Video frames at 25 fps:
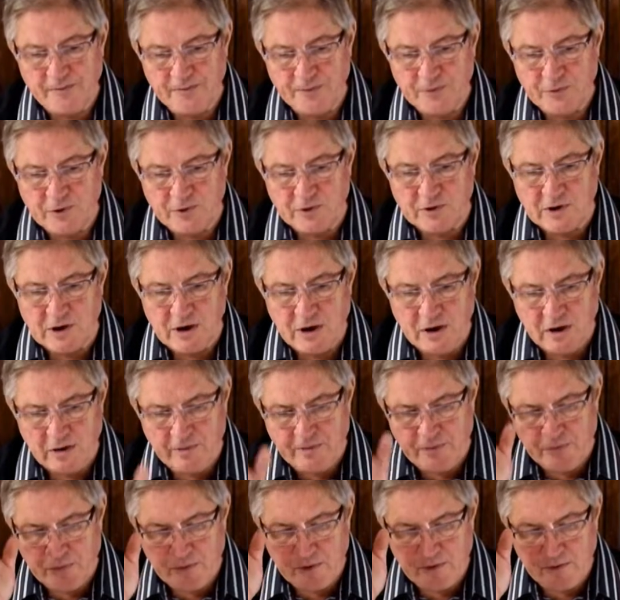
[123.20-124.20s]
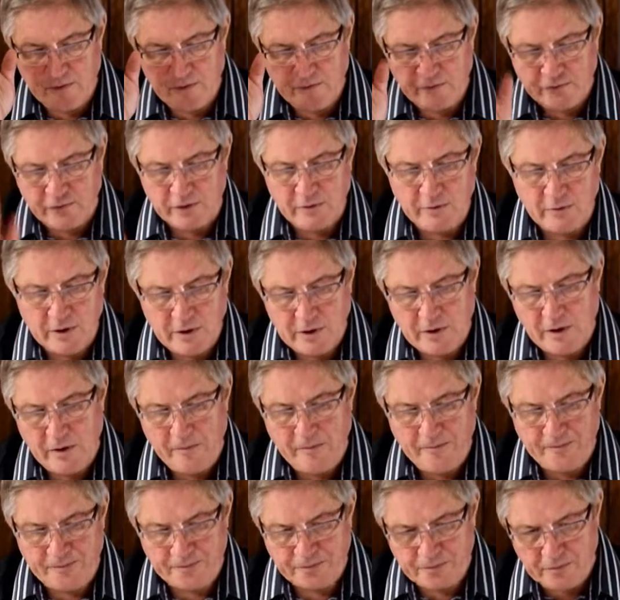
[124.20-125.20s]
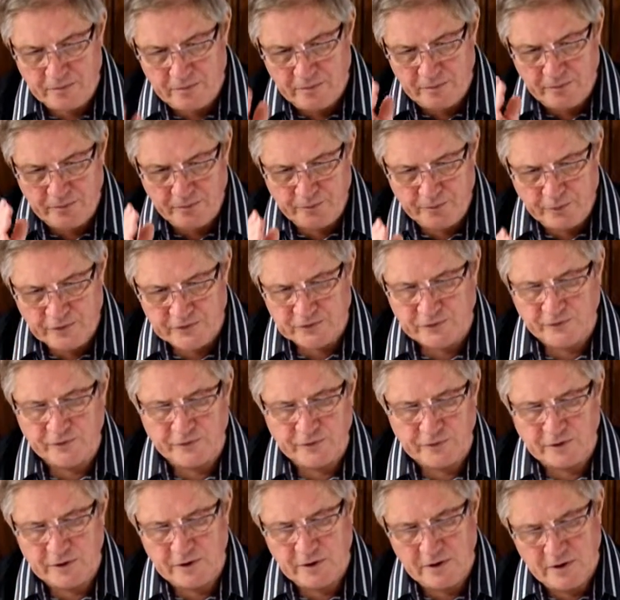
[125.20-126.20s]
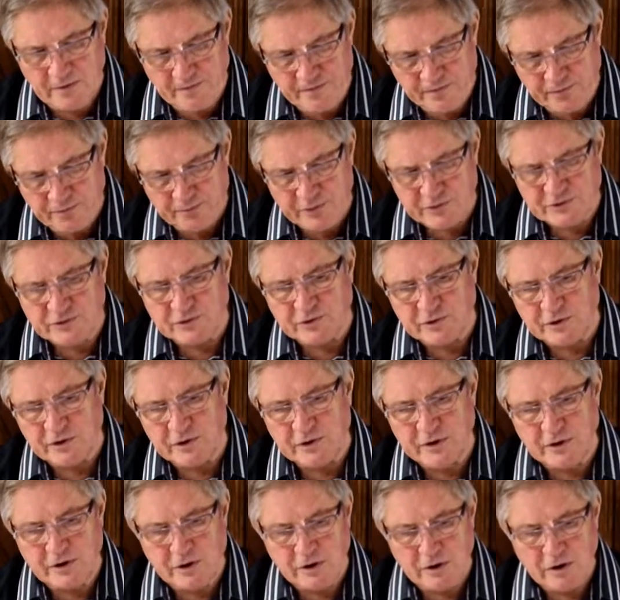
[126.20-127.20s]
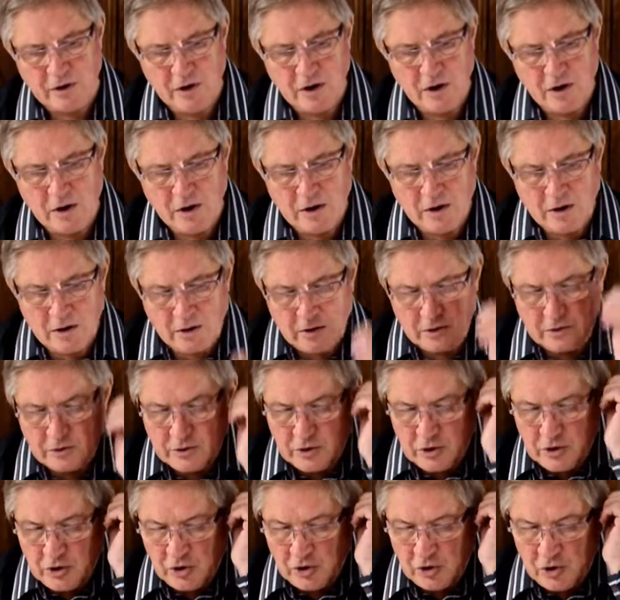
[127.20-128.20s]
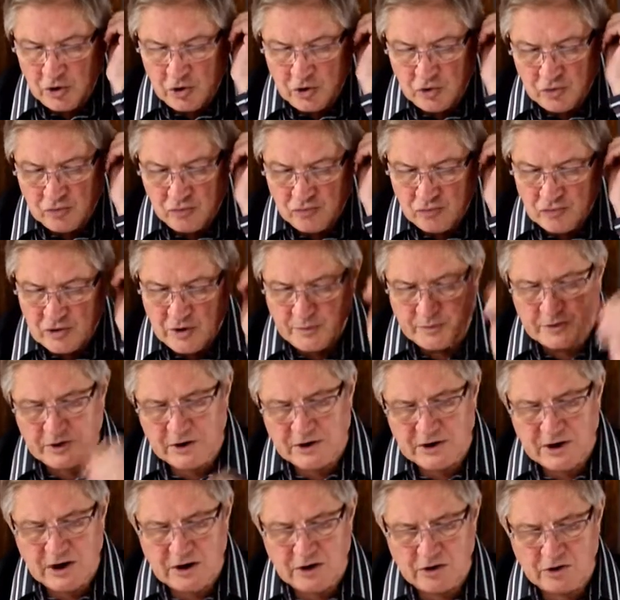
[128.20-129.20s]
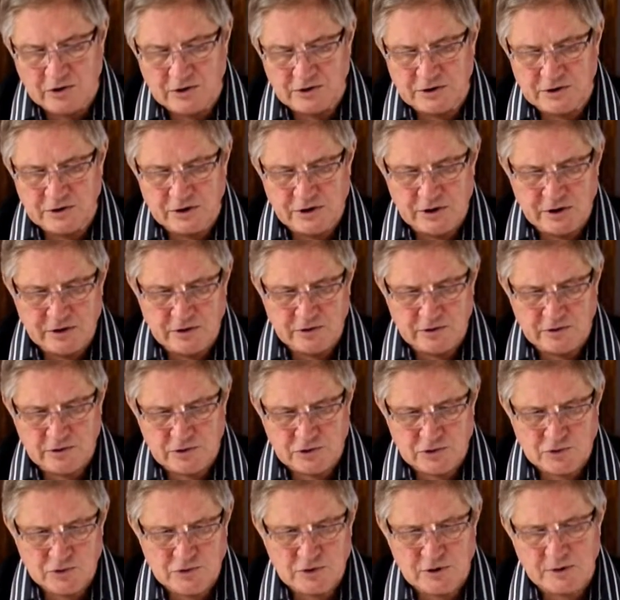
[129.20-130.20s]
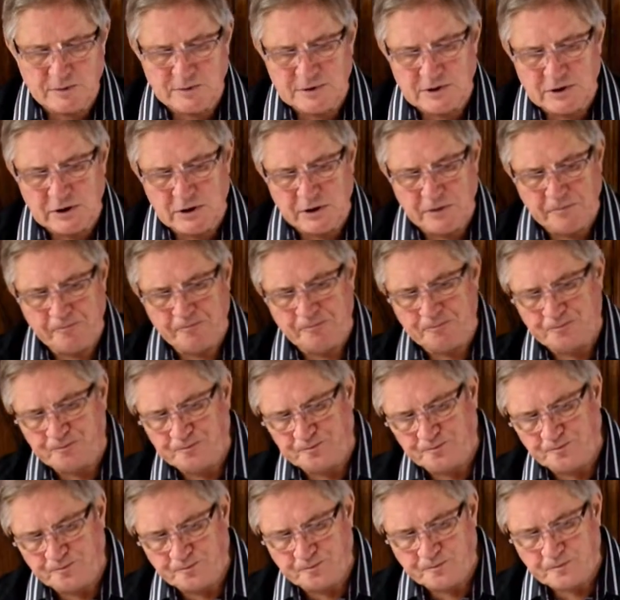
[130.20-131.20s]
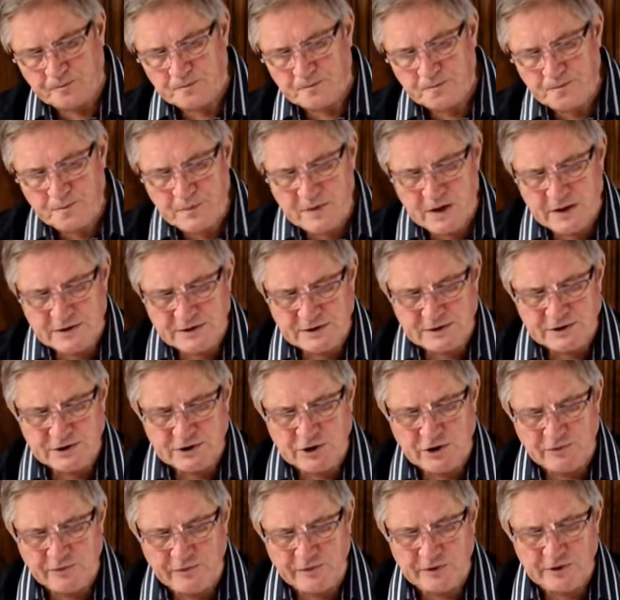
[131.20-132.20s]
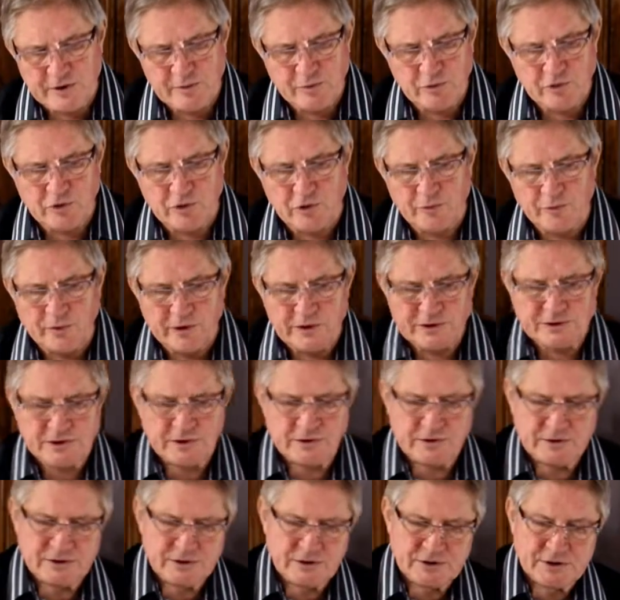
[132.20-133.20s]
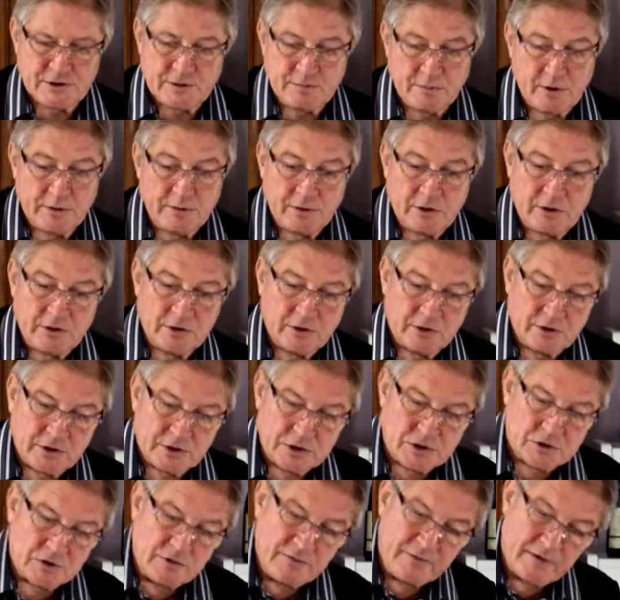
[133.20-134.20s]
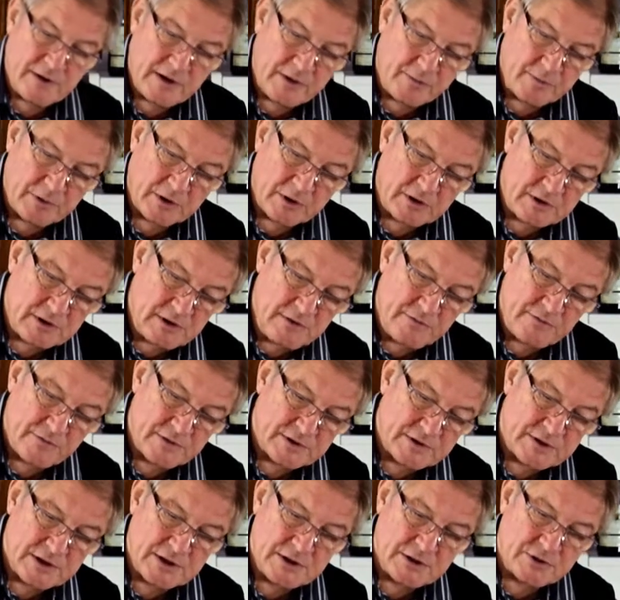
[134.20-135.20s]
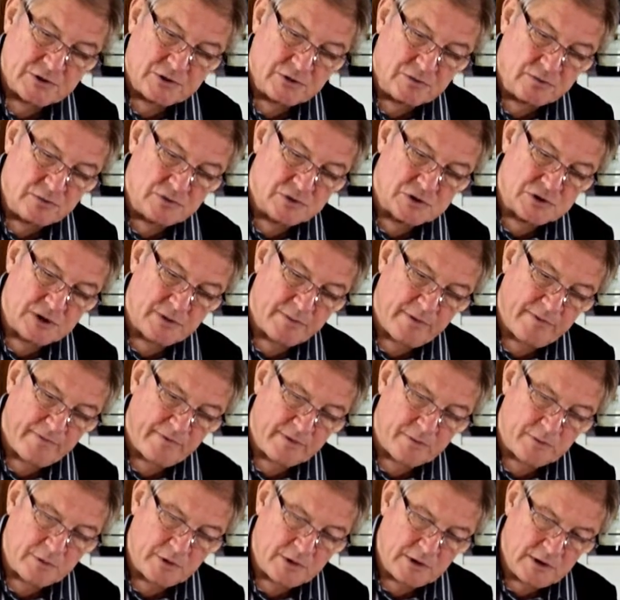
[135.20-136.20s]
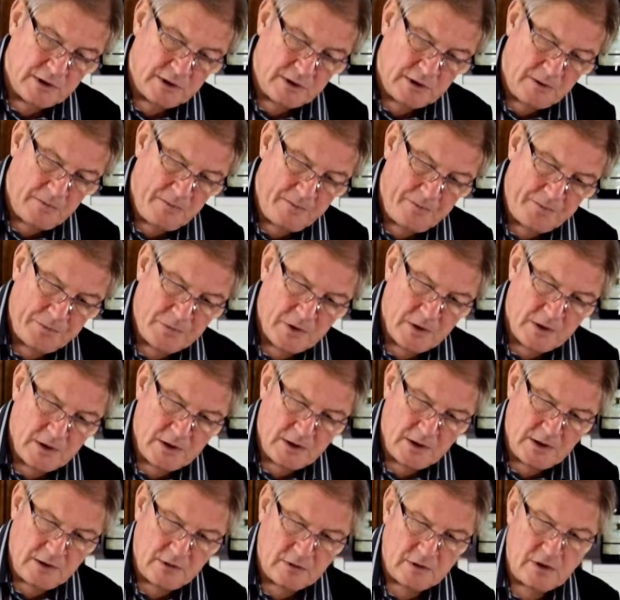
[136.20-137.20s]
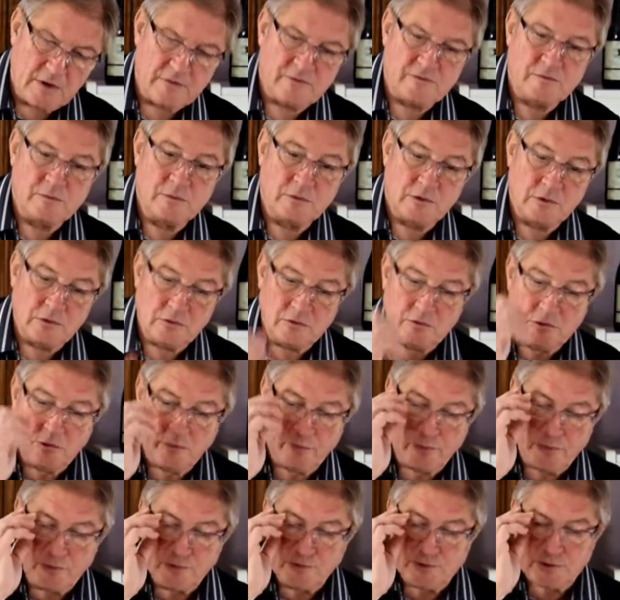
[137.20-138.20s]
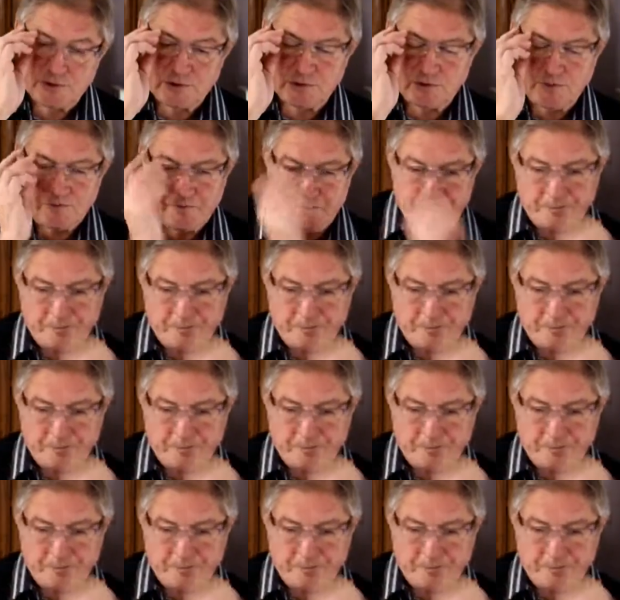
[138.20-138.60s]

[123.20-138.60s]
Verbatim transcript: Donc là, fruits de mer, poisson frit, poisson grillé, des, petites galantines, des choses comme ça. Ça, c'est un vin de début de repas, ça. Ça serait même d'ailleurs en très joli vin d'apéritif. Hein, ça laisse une bouche qui est parfaitement nette. Il est relativement long en plus.